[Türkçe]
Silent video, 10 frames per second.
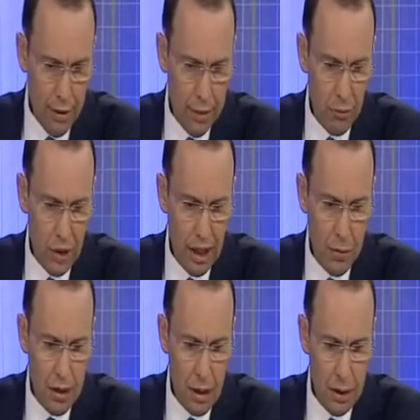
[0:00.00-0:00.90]
ve
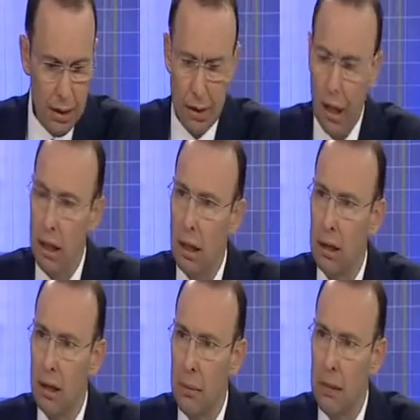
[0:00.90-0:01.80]
geçmiş zamanlarda
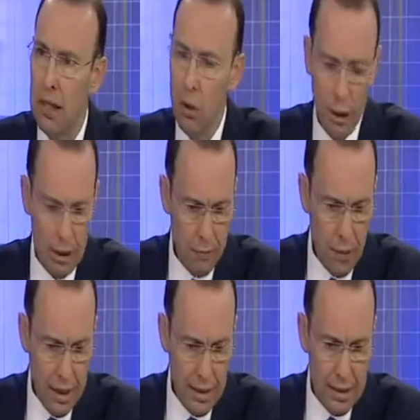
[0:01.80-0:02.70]
Ankara'nın tepkisine olan
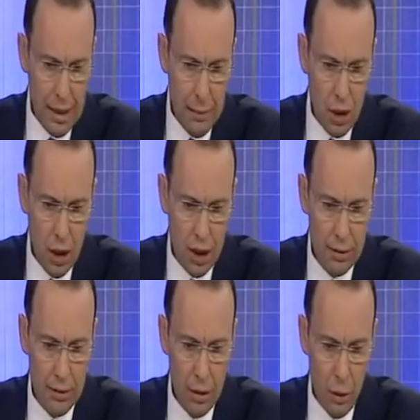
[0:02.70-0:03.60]
İslami
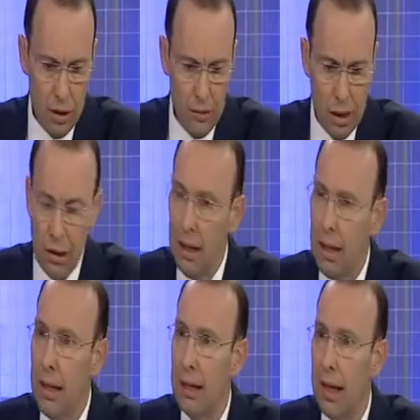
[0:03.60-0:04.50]
cihat terörizmi
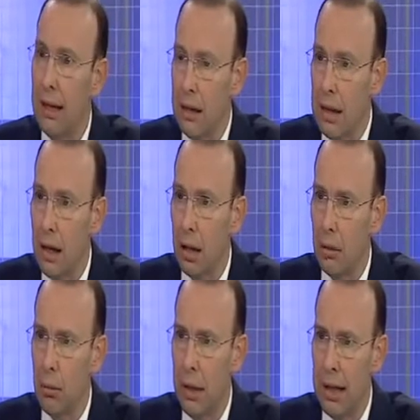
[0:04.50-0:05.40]
de yeniden yer
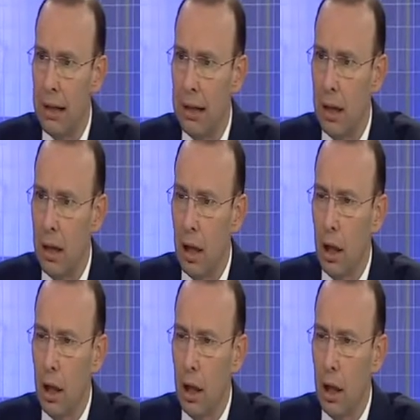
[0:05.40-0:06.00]
aldı bu belgede.